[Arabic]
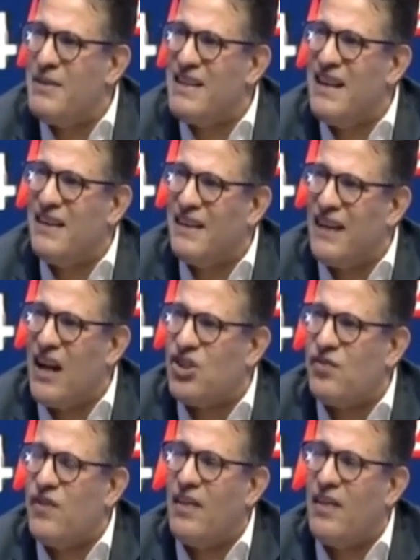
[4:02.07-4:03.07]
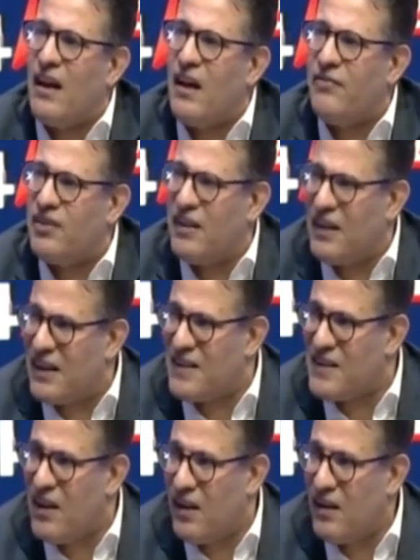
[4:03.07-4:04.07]
ما زالت تتعشش فيها ثقافة
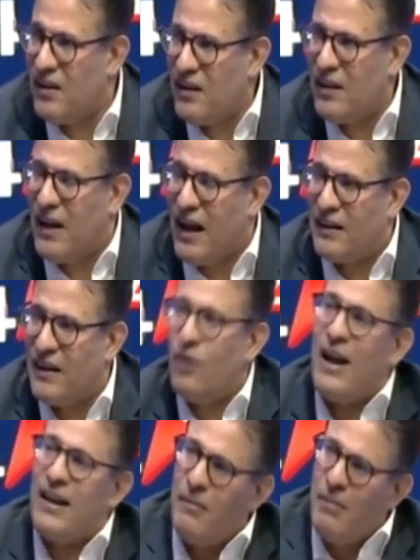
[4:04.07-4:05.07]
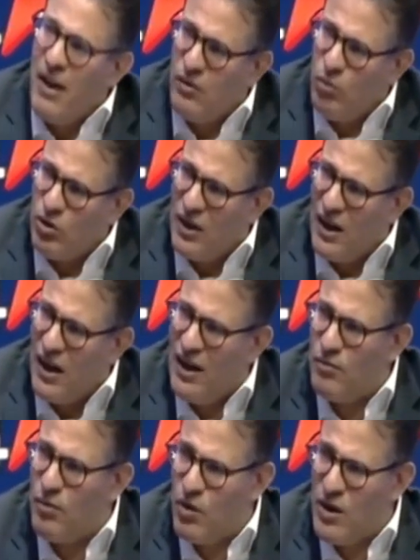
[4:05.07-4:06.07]
الإقصاء إلى حد ما حتى بعض
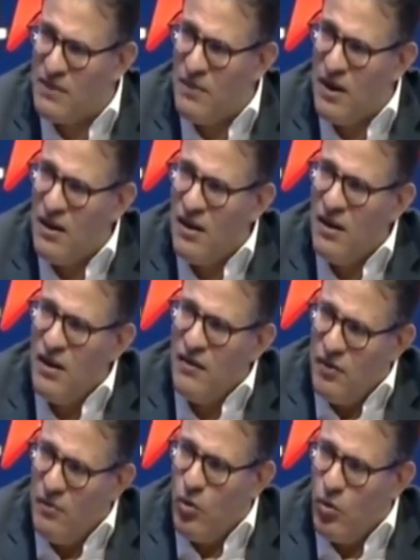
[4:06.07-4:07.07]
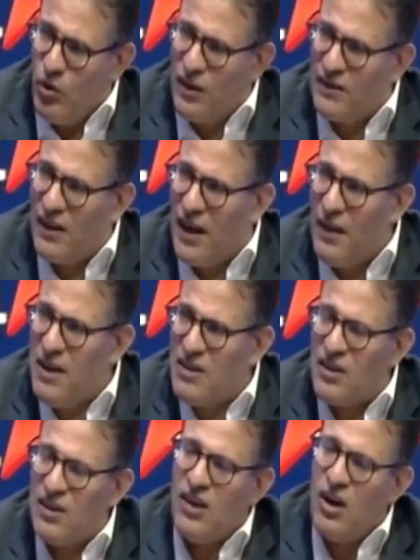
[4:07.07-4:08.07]
المقترحات بالمناسبة نعم. في موضوع
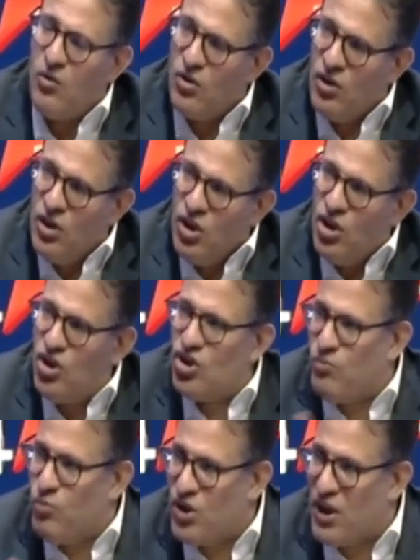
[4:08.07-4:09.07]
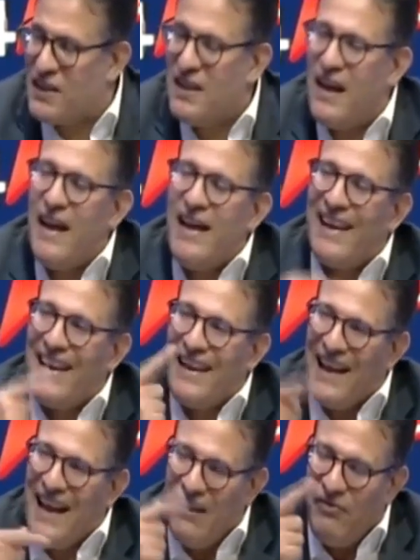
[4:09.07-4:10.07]
الانتخابات اللي هو نجيبوا شخصية
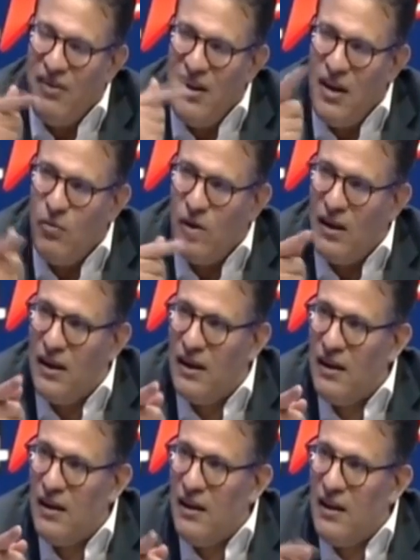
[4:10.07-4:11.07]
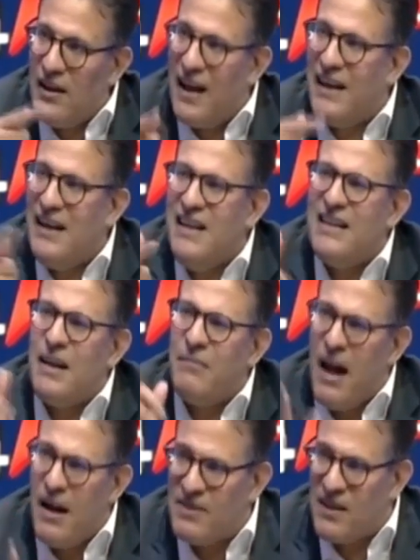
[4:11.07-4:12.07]
الخلفية وال يعني نيتها
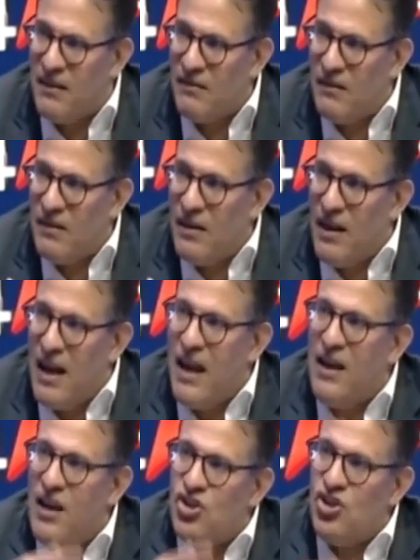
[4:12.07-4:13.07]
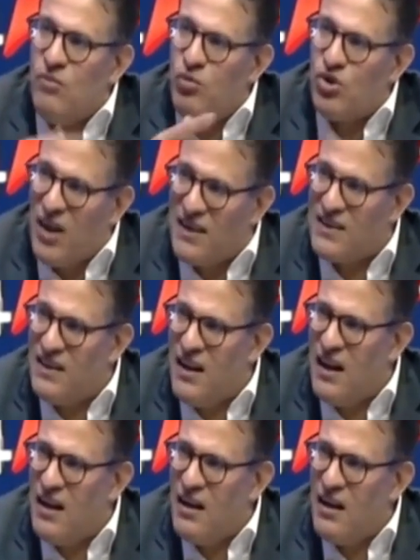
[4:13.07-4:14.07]
قعمزة أن نجيب شخصية